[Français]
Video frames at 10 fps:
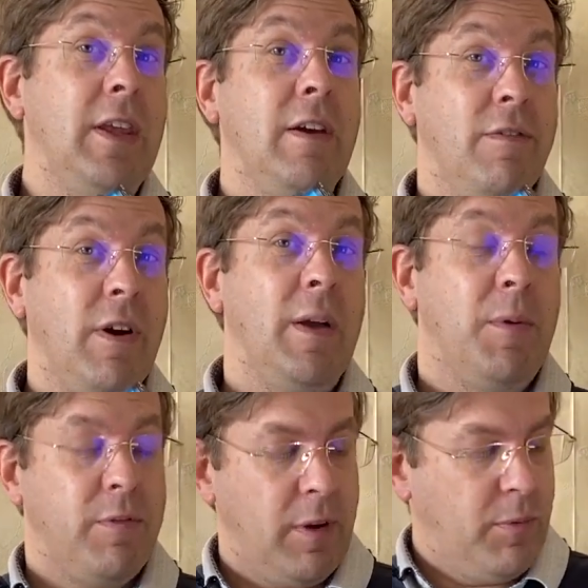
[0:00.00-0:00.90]
Et il y a
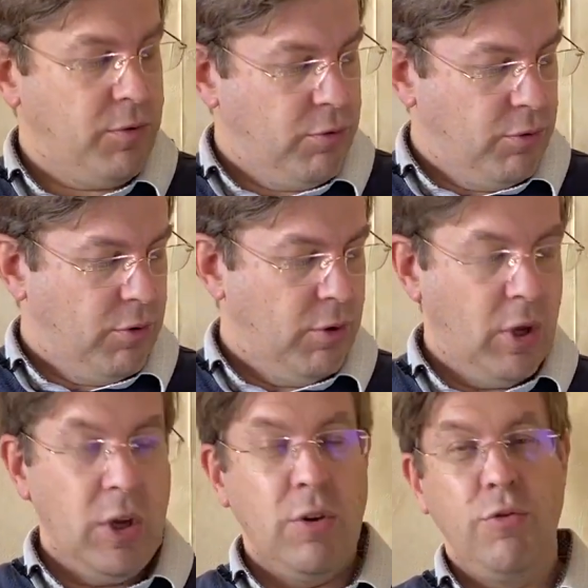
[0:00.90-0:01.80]
vraiment vraiment euh,
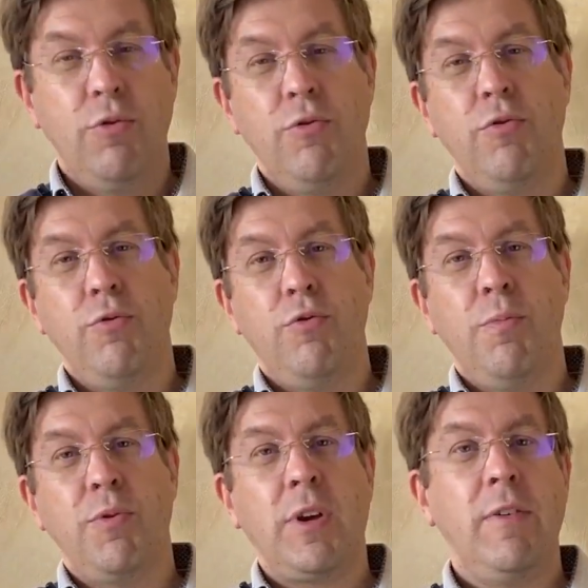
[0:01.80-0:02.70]
du,
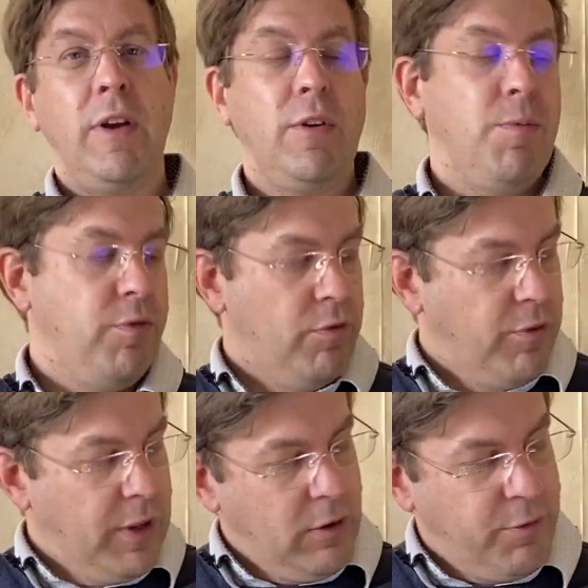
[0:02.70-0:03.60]
du, bon travail. Comme vous le
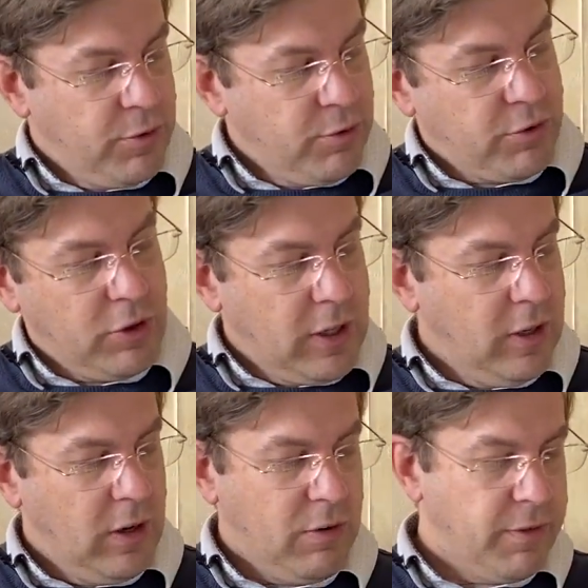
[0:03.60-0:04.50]
voyez, le photostroke
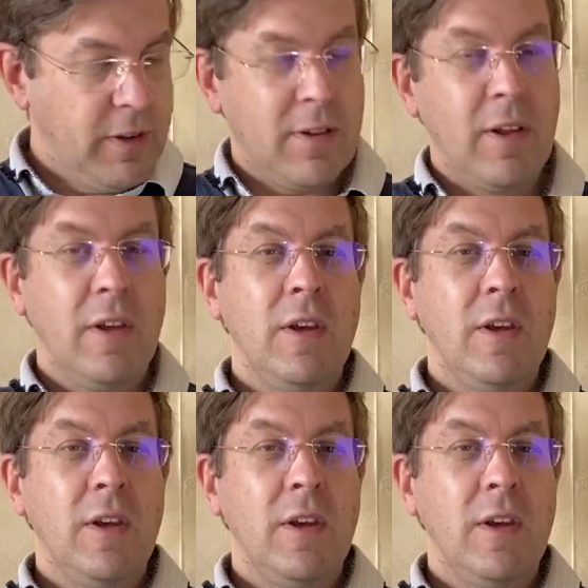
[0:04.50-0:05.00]
il est là en fait.